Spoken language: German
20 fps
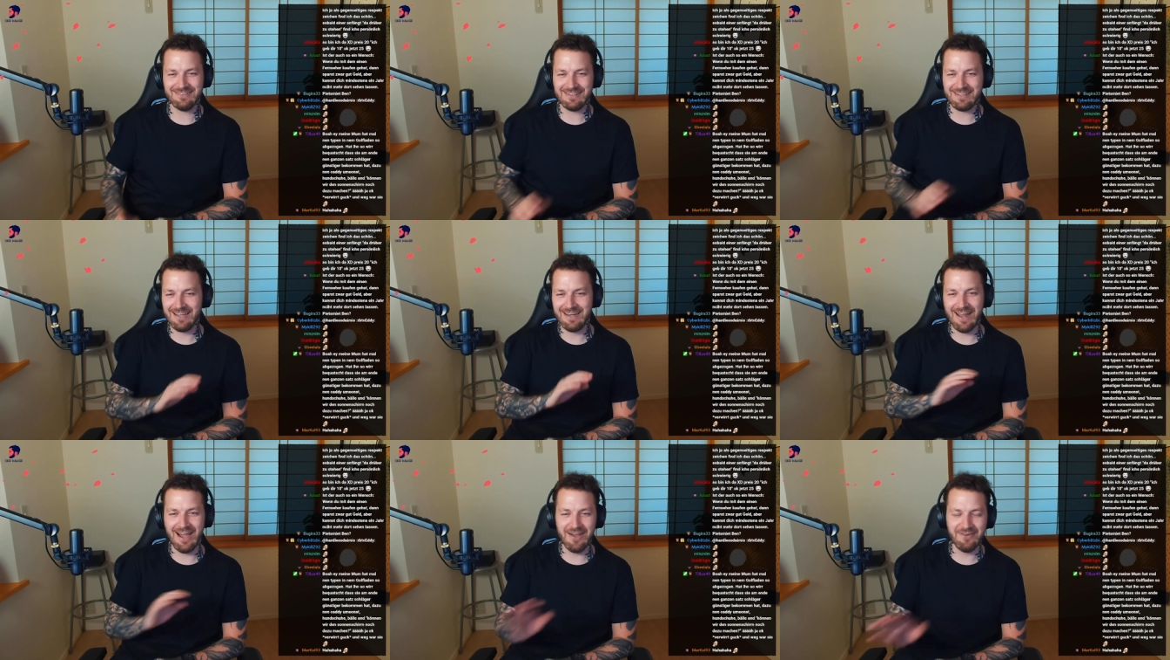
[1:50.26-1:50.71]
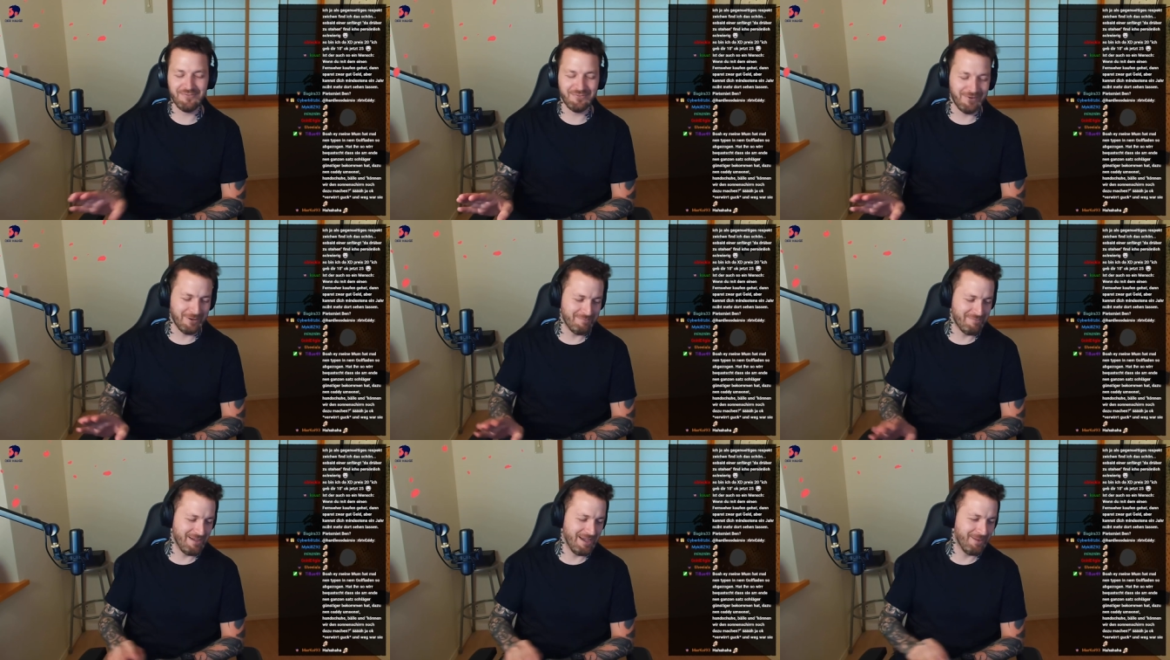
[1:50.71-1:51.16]
Also, keine
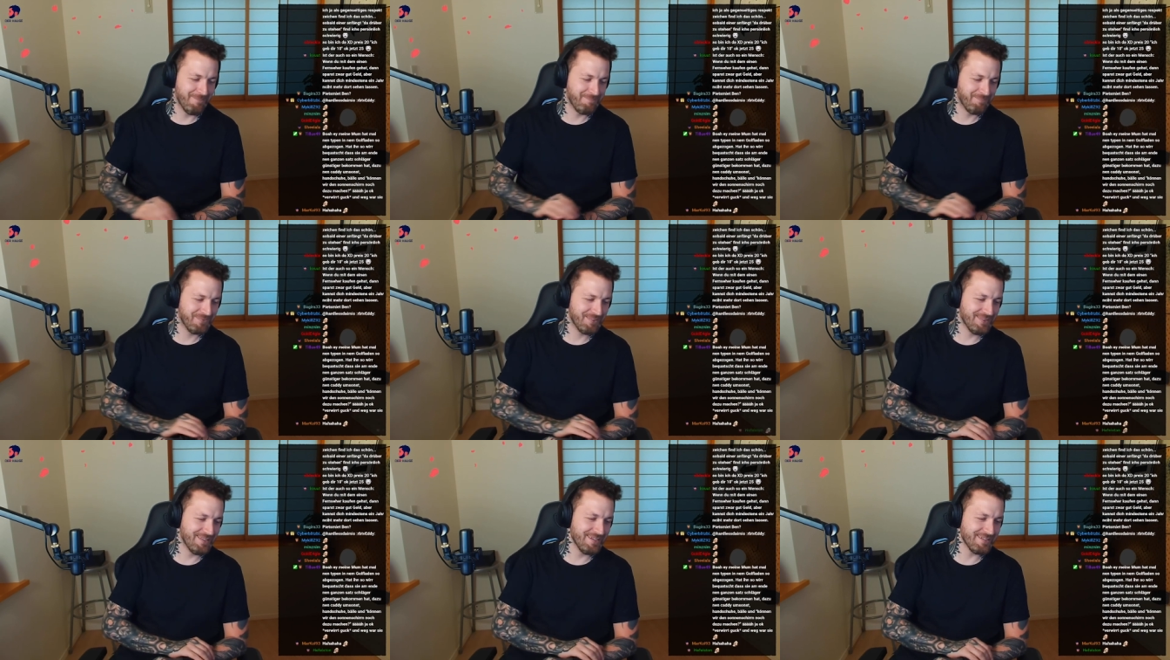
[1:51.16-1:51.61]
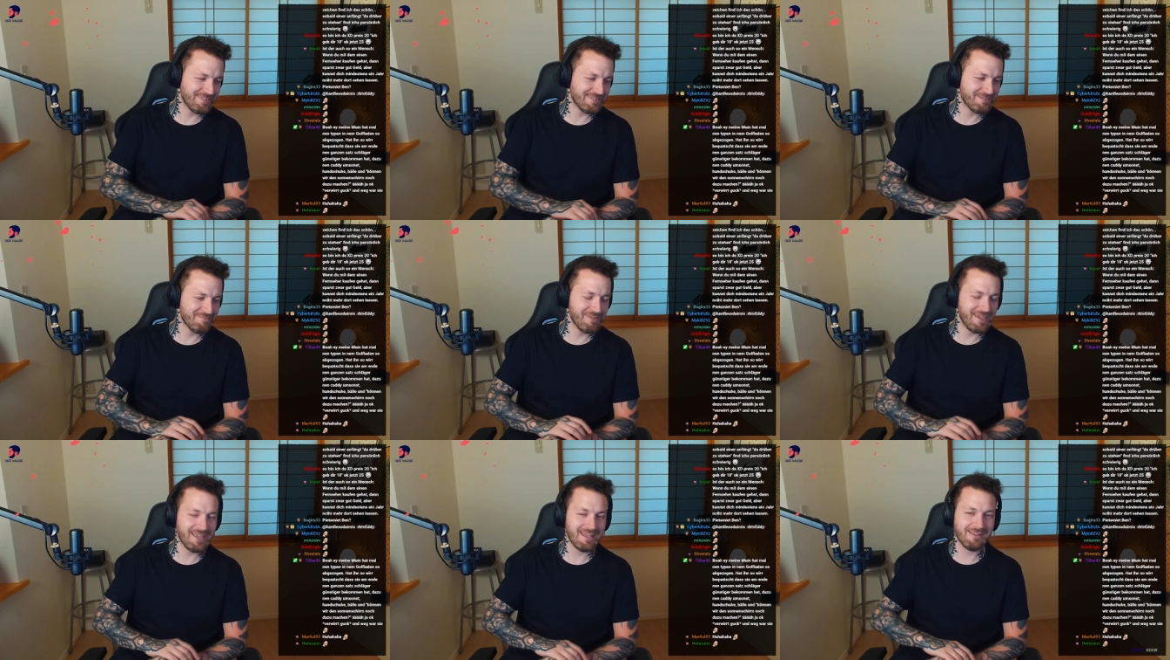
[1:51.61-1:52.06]
Antwort mehr.
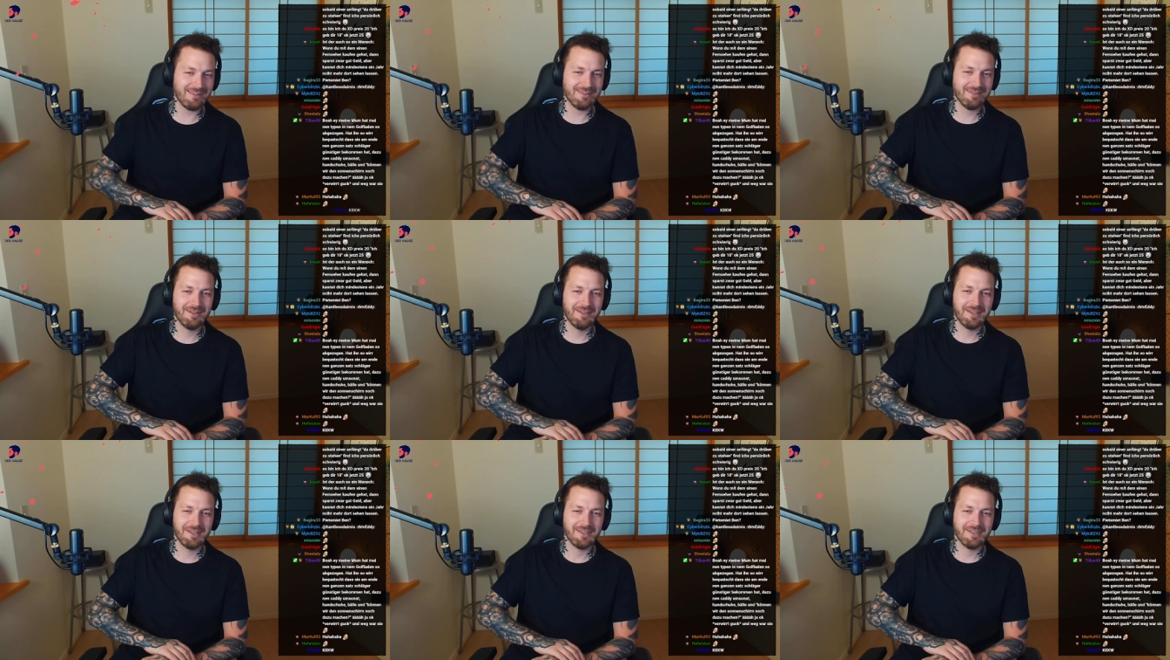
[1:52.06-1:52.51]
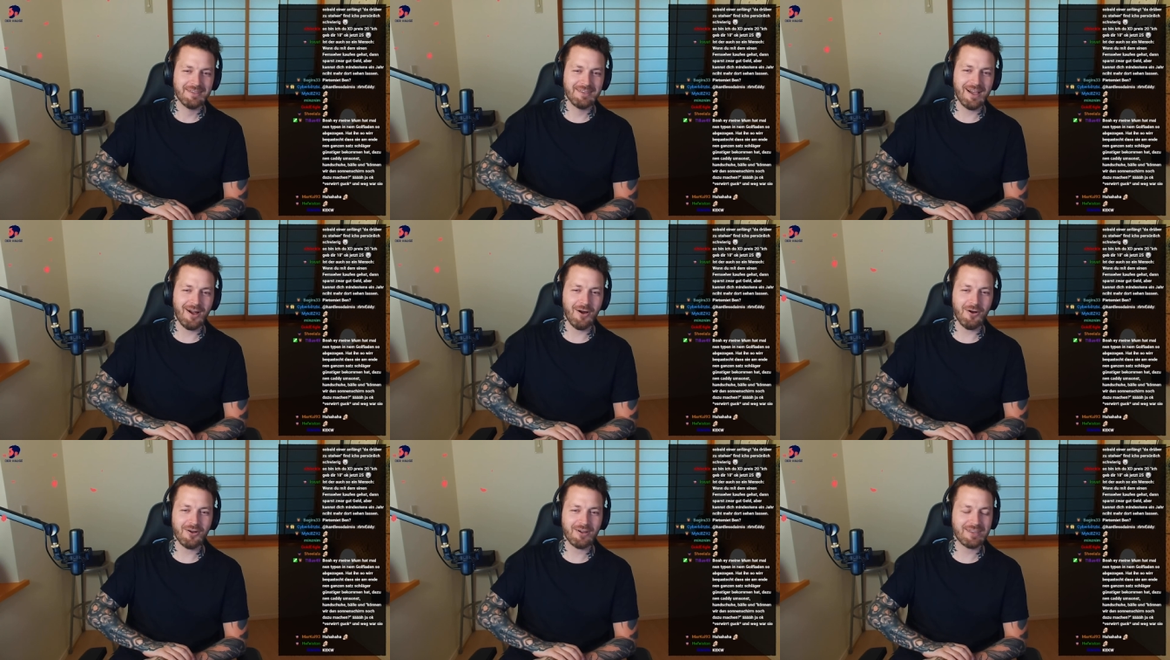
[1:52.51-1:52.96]
Nächste Mail,
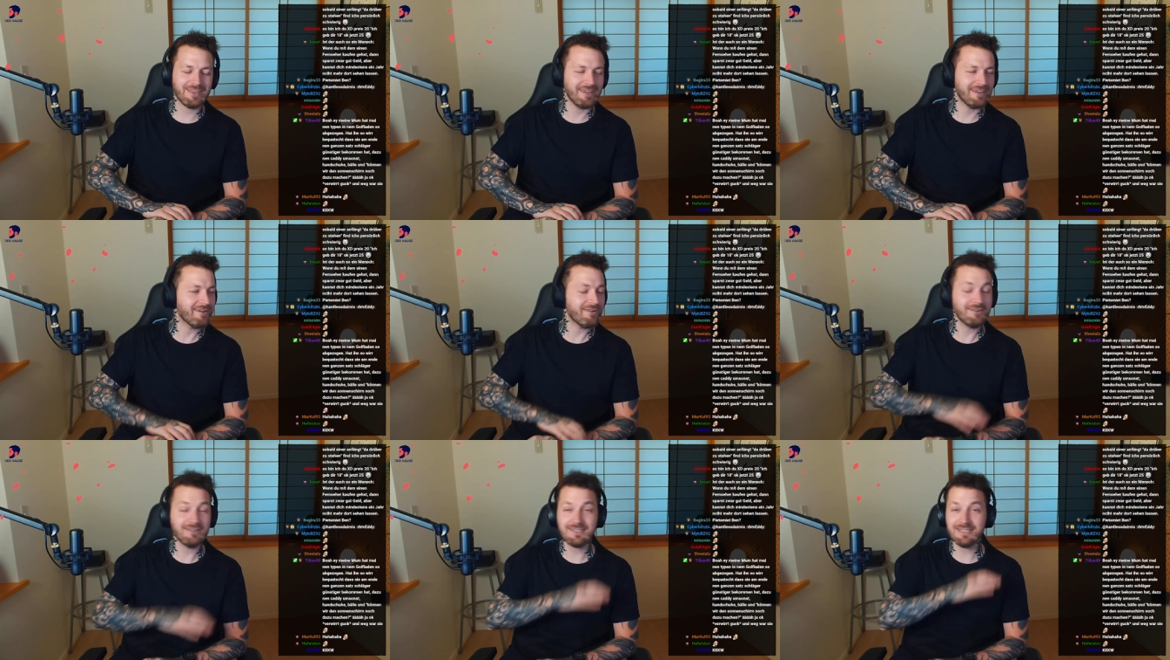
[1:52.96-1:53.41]
ja, okay.